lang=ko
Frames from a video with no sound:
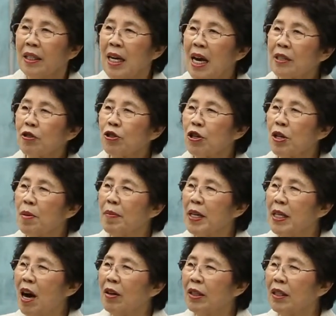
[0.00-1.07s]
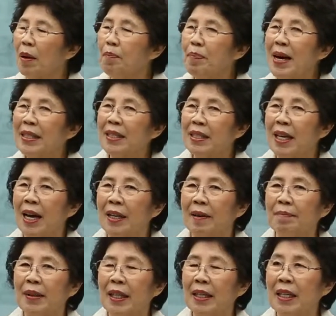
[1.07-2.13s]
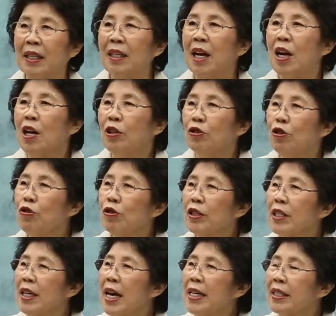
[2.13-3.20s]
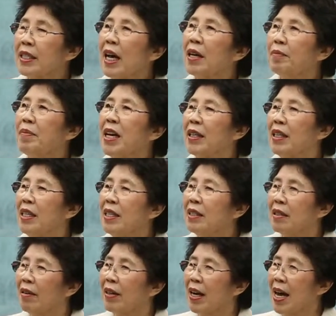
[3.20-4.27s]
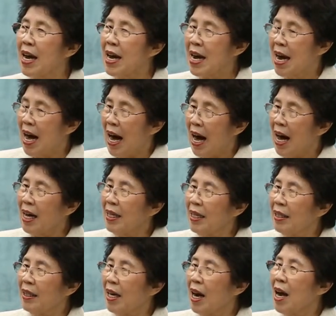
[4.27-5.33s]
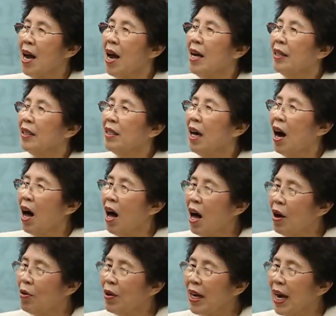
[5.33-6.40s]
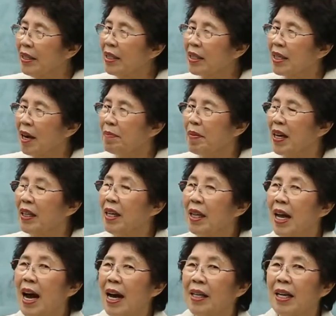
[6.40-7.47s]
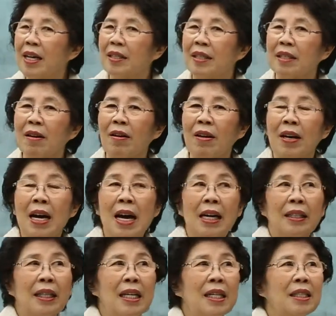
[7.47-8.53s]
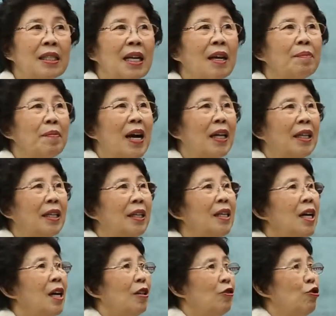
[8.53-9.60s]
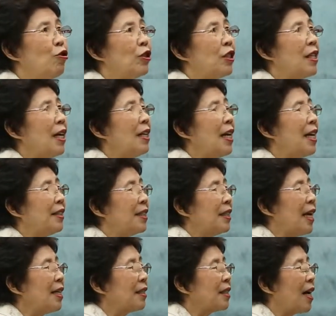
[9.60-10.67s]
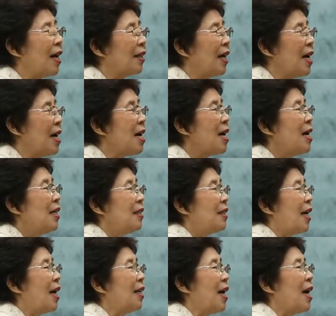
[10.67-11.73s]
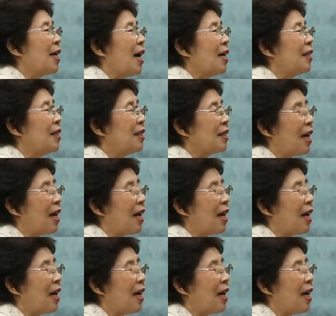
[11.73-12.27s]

예수님을 영접한 사람들은 육체 생명 이전에 하늘에 영원한 생명이 내 안에 있어 이 생명을 육체나 세상에 살아가는